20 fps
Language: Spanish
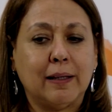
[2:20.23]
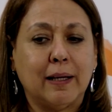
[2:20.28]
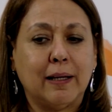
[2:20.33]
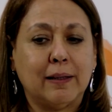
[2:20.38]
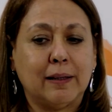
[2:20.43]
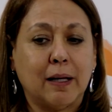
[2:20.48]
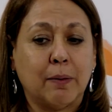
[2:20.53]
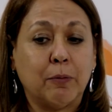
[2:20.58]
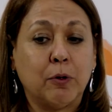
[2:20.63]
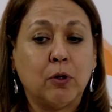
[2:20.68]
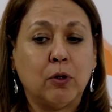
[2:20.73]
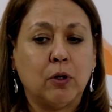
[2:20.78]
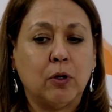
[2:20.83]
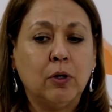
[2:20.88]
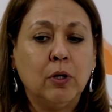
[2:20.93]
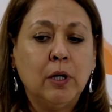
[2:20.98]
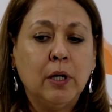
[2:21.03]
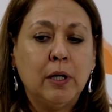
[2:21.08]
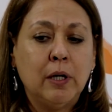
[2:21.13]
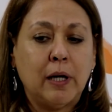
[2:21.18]

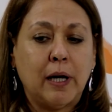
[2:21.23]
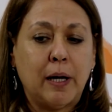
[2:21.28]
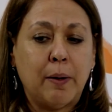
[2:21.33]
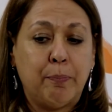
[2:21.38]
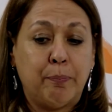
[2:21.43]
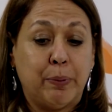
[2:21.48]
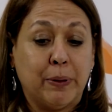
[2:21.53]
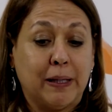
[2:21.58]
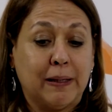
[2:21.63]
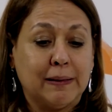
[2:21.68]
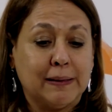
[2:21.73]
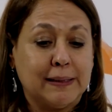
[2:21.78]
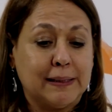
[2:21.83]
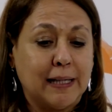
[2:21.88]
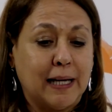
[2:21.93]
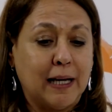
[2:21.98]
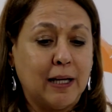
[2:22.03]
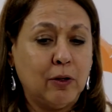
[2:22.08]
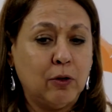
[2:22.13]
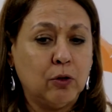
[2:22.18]
estamos
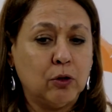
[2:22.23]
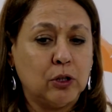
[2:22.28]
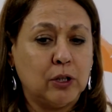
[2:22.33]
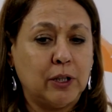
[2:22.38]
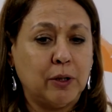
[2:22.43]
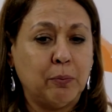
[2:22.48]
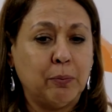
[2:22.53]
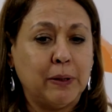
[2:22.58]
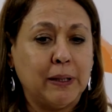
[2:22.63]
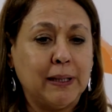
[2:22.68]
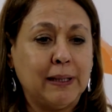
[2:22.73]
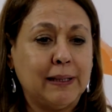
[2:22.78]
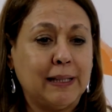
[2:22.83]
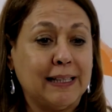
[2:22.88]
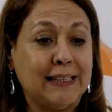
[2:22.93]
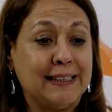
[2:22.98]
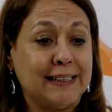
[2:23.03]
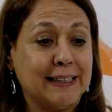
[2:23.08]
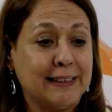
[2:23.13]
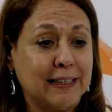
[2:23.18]
esperanzados,
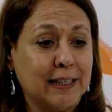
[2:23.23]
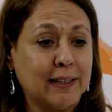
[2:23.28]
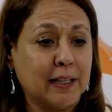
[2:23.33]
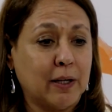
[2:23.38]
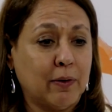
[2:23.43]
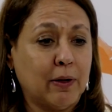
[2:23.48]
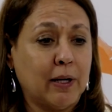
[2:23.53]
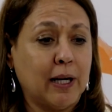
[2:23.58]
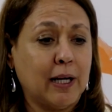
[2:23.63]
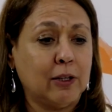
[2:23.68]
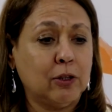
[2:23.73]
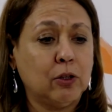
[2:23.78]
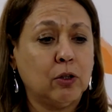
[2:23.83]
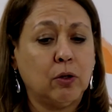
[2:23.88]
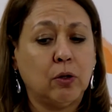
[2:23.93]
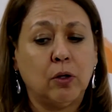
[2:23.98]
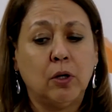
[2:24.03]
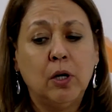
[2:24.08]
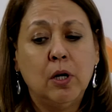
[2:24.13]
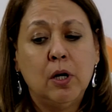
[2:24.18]
optimistas y se está
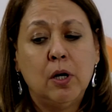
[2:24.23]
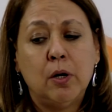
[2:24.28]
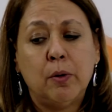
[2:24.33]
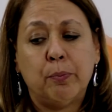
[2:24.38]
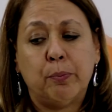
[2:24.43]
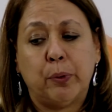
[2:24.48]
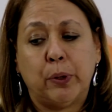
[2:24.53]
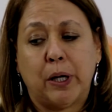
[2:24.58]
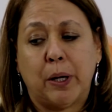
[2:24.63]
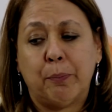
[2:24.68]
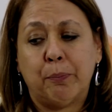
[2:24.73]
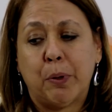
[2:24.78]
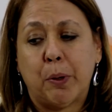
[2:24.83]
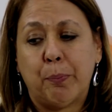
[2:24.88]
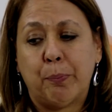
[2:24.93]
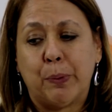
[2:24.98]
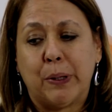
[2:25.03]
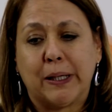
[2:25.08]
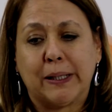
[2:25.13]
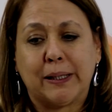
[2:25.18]
trabajando por
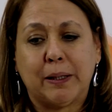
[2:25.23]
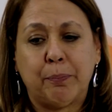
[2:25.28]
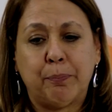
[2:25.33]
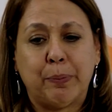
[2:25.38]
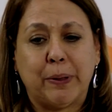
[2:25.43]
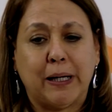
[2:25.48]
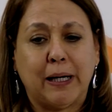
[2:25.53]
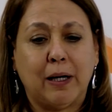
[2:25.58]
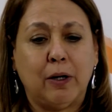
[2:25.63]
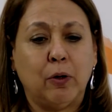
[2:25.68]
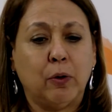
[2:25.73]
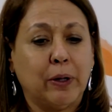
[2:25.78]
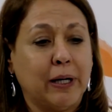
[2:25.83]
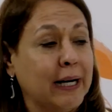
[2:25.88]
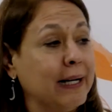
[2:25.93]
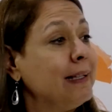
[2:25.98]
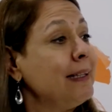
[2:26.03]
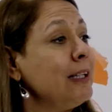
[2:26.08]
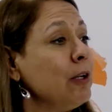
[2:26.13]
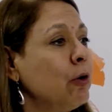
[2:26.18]
ambas partes para
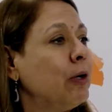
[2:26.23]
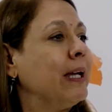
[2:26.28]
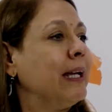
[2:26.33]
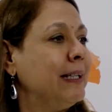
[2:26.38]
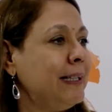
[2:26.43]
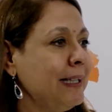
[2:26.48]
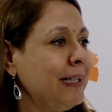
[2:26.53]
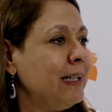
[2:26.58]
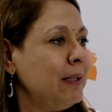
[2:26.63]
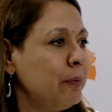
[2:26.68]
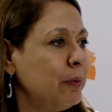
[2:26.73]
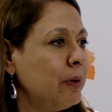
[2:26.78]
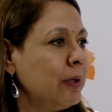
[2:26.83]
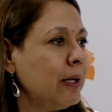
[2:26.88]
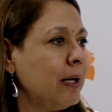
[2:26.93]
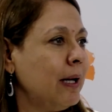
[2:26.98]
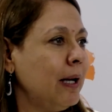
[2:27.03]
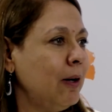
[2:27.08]
lograr este objetivo,